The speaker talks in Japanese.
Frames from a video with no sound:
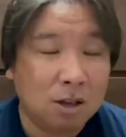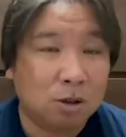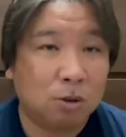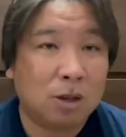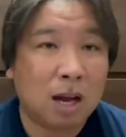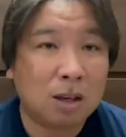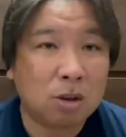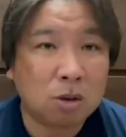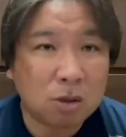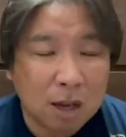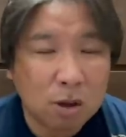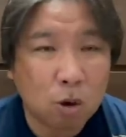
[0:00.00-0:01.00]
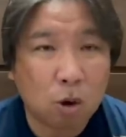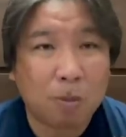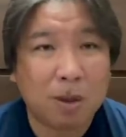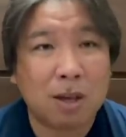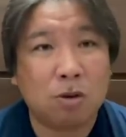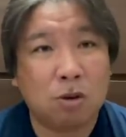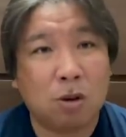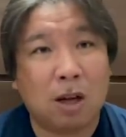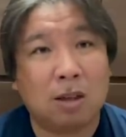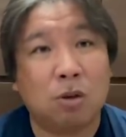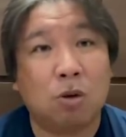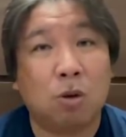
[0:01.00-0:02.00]
その打球でどこまで来るかっ
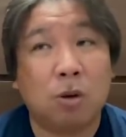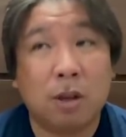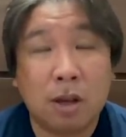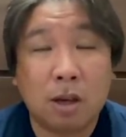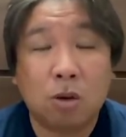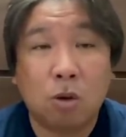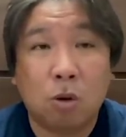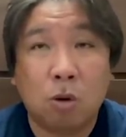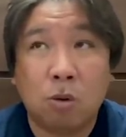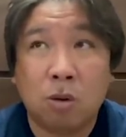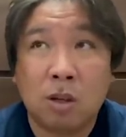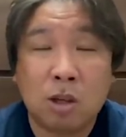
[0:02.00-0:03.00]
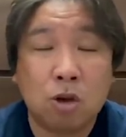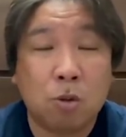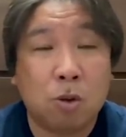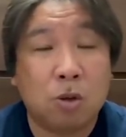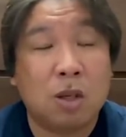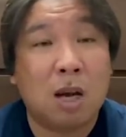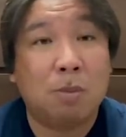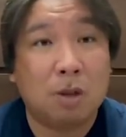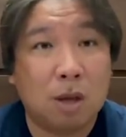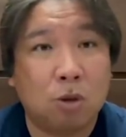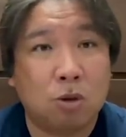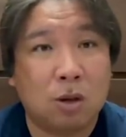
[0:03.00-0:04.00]
ていうところでね、今日日曜日の試合も
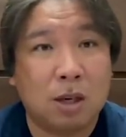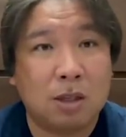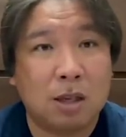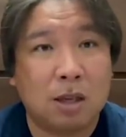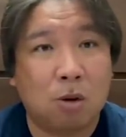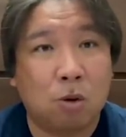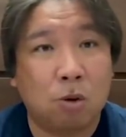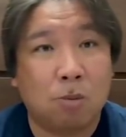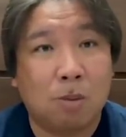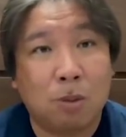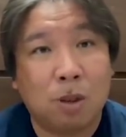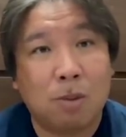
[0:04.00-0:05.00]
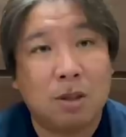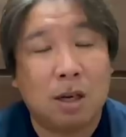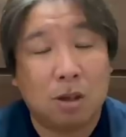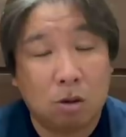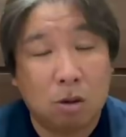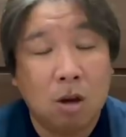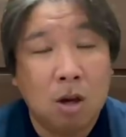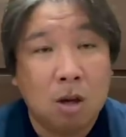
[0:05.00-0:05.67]
ね、途中からセンター今度守ってましたけど、